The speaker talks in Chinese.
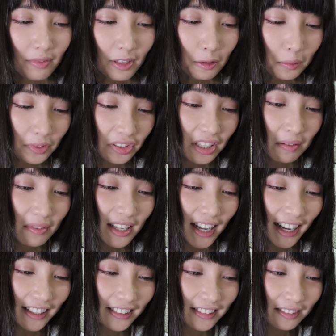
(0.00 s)
然后我前面
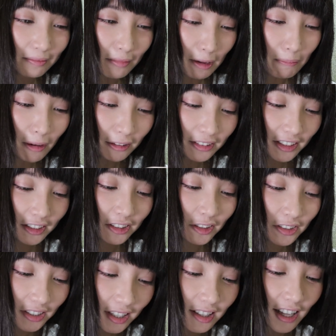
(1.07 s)
还没保底的时
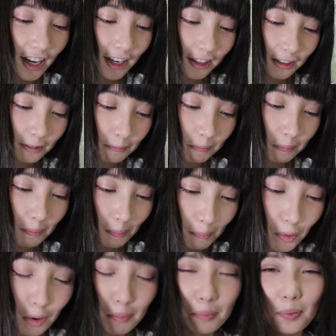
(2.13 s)
候先来
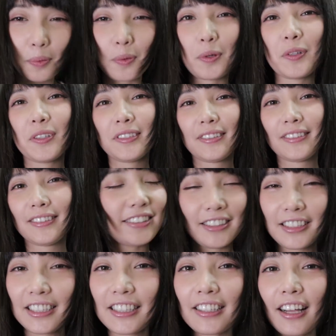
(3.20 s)
孟婆，
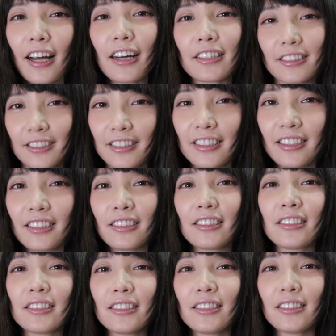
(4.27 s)
可以啦，可以。
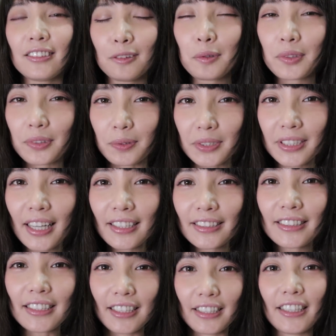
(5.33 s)
我我下
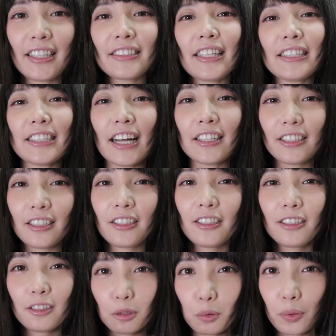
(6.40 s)
次也一样在家里
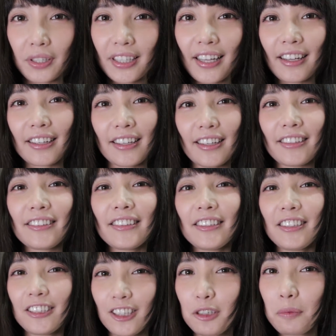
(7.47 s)
录影看看，
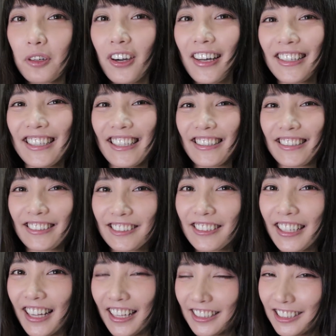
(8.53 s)
会不会也
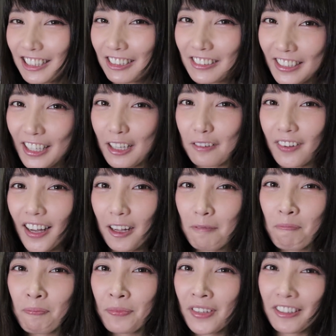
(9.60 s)
算还是 OK 吧？
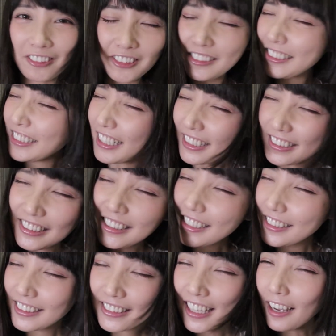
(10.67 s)
我觉得上次
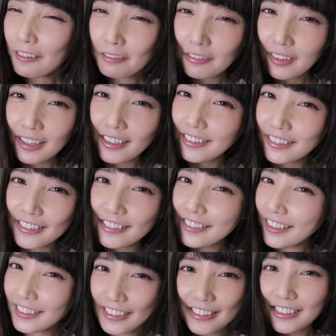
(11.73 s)
真的是太飞了，
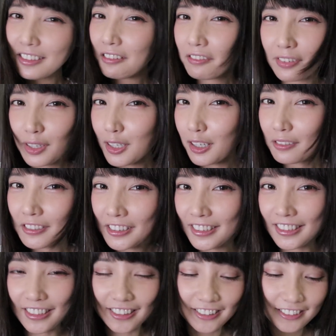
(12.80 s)
上次真的飞到不
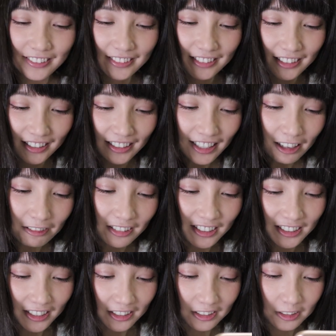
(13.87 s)
行，太
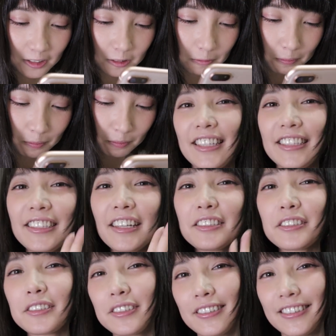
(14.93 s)
危险了。以上
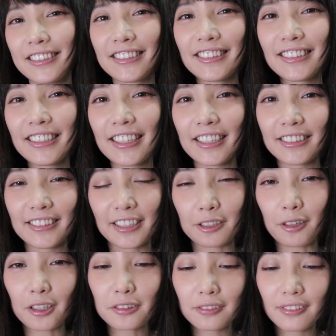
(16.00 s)
就是今天的
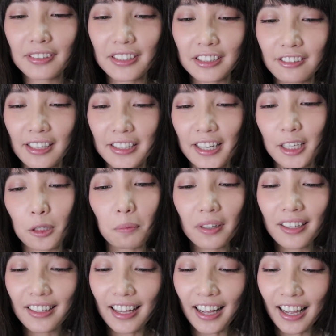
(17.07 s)
Crash v 的转暂影
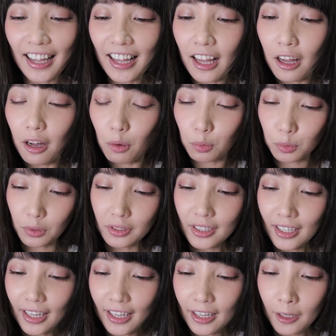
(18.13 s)
片啦，我觉得
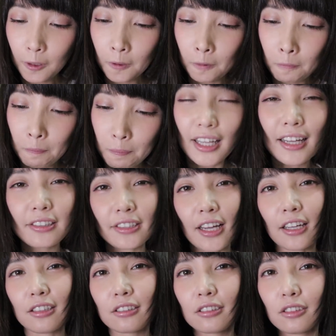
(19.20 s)
啊。大
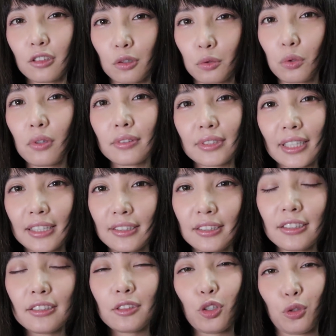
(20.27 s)
奖有，如果这一
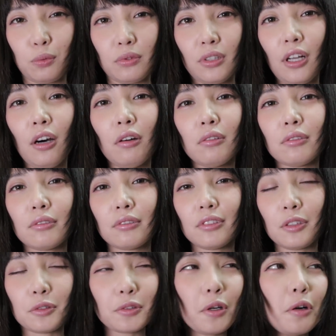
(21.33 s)
次抽不到，
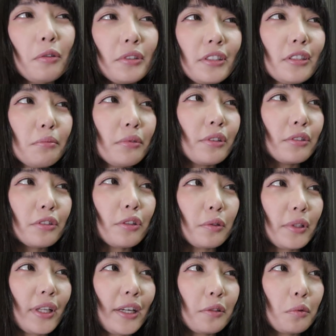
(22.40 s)
有时候真的不能
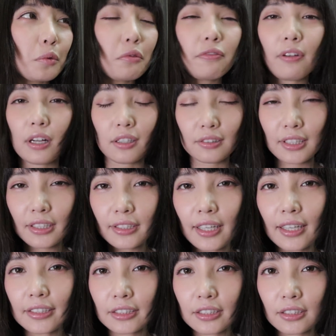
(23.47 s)
抽太多，反而在
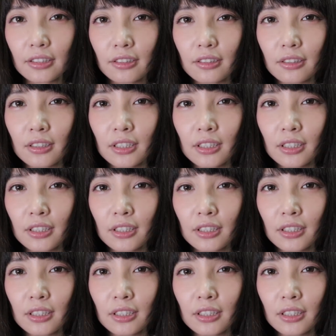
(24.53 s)
下一次，